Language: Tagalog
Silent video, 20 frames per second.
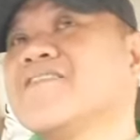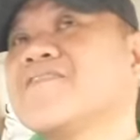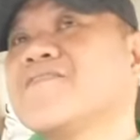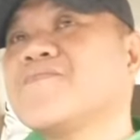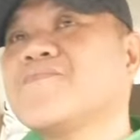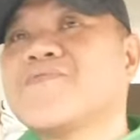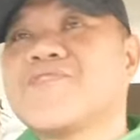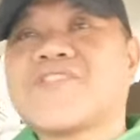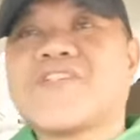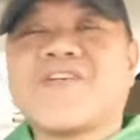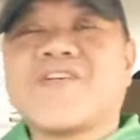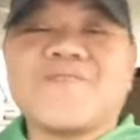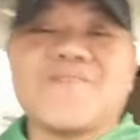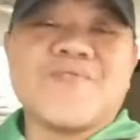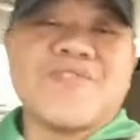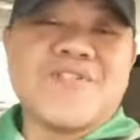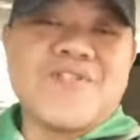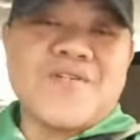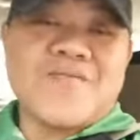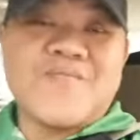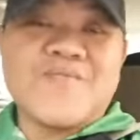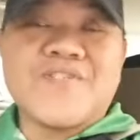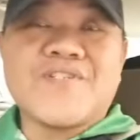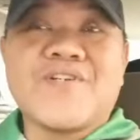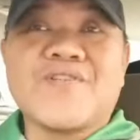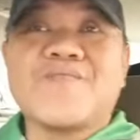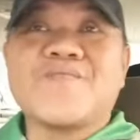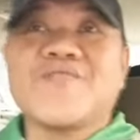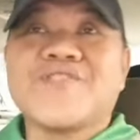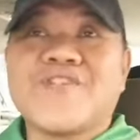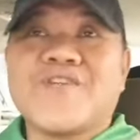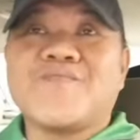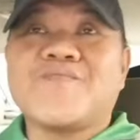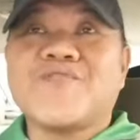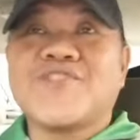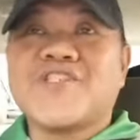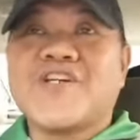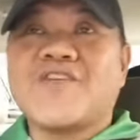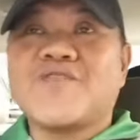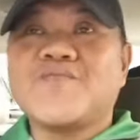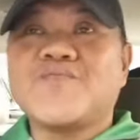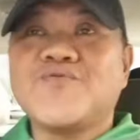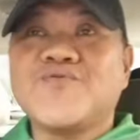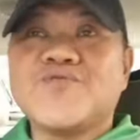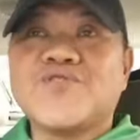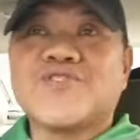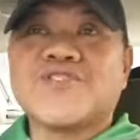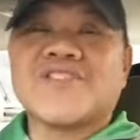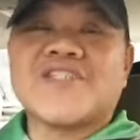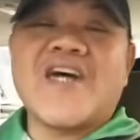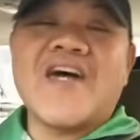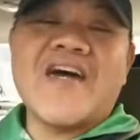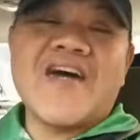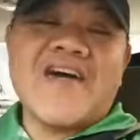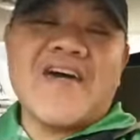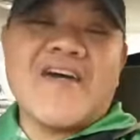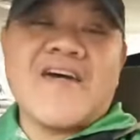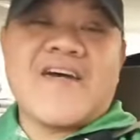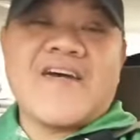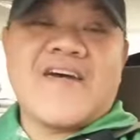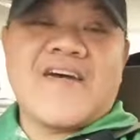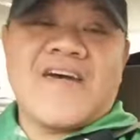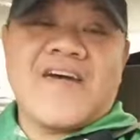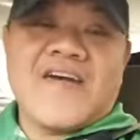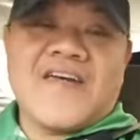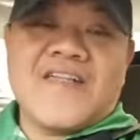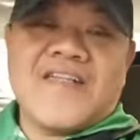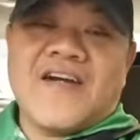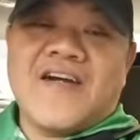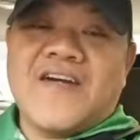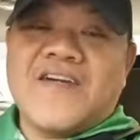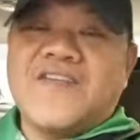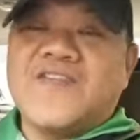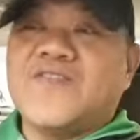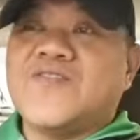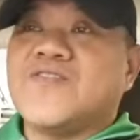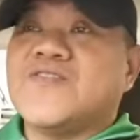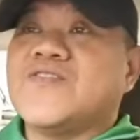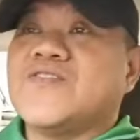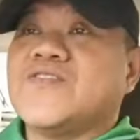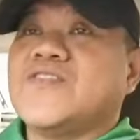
Kumusta, kumusta, kumusta, kumusta, kumusta, kumusta na kayo?